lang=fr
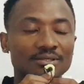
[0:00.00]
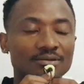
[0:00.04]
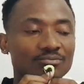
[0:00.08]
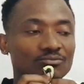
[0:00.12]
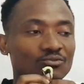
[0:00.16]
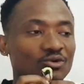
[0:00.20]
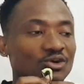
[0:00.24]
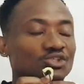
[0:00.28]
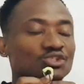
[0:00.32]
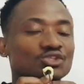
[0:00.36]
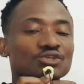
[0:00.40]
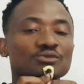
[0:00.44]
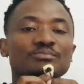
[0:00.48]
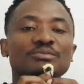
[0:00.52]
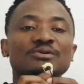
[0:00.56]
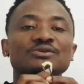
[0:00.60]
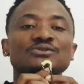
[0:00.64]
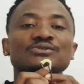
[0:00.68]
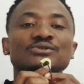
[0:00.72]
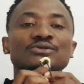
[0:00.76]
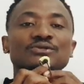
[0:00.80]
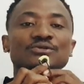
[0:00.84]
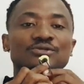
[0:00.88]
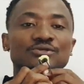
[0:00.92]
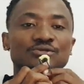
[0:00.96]
Moi, je
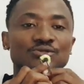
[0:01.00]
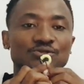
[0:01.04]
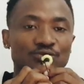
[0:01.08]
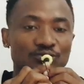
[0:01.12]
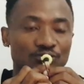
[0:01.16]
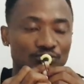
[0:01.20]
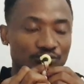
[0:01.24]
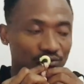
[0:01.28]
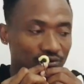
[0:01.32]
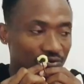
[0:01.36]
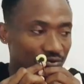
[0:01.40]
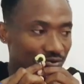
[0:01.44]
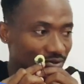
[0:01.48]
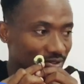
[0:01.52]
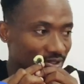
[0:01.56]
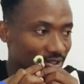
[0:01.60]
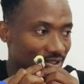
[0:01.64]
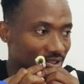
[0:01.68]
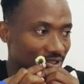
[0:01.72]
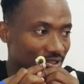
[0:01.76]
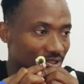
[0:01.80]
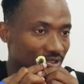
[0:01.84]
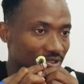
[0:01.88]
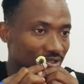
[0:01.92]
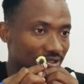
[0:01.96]
pensais ce,
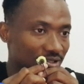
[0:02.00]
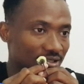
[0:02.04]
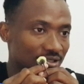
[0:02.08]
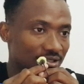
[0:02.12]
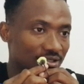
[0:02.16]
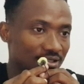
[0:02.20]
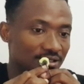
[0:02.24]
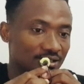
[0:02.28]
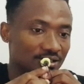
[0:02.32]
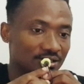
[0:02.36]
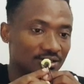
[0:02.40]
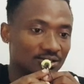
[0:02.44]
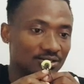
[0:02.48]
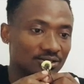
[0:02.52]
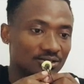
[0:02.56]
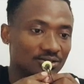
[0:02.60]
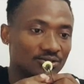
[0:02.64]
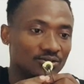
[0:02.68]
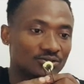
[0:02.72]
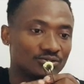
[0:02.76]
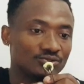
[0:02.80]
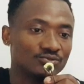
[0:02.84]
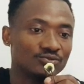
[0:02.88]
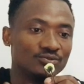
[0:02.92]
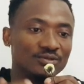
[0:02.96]

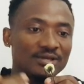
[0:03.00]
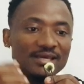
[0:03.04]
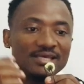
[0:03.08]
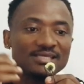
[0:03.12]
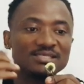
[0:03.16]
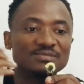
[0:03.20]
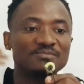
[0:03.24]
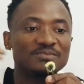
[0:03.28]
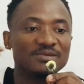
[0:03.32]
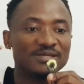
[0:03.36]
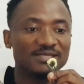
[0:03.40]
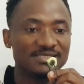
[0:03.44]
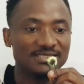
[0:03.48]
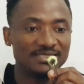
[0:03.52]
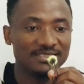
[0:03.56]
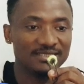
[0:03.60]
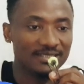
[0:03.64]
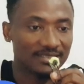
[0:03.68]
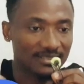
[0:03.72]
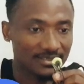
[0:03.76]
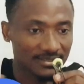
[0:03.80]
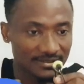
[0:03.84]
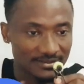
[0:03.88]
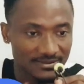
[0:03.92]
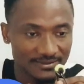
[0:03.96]
ce
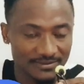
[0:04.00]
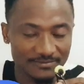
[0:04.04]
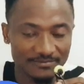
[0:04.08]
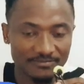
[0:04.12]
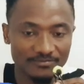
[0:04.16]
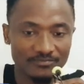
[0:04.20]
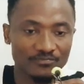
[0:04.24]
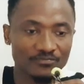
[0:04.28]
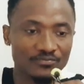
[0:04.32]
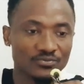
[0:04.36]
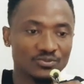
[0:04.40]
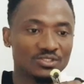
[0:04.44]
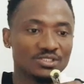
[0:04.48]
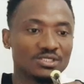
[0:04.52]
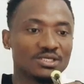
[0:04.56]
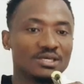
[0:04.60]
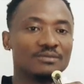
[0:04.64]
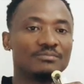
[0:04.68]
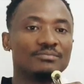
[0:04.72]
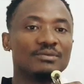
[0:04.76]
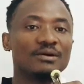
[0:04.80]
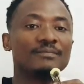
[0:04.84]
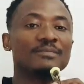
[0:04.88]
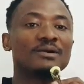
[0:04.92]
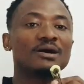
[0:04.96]
ex-président qui est
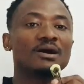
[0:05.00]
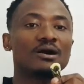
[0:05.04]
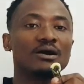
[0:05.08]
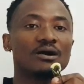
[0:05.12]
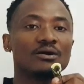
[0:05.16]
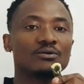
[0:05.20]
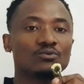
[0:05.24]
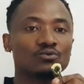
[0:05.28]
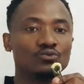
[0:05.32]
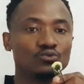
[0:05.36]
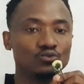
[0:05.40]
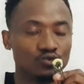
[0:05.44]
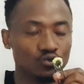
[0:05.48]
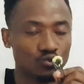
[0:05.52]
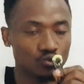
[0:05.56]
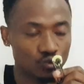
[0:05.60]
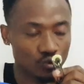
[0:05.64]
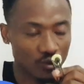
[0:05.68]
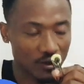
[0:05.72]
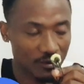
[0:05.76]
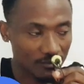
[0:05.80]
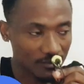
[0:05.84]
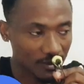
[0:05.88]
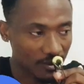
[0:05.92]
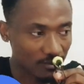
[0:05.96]
papa Koudou
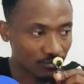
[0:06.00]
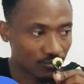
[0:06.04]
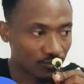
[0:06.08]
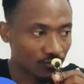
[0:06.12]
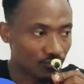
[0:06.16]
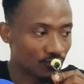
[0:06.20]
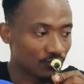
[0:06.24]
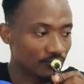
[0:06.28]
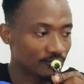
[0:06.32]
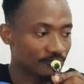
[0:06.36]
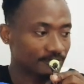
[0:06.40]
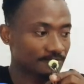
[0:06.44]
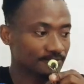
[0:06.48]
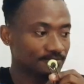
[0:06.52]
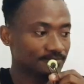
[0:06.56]
Laurent Babo.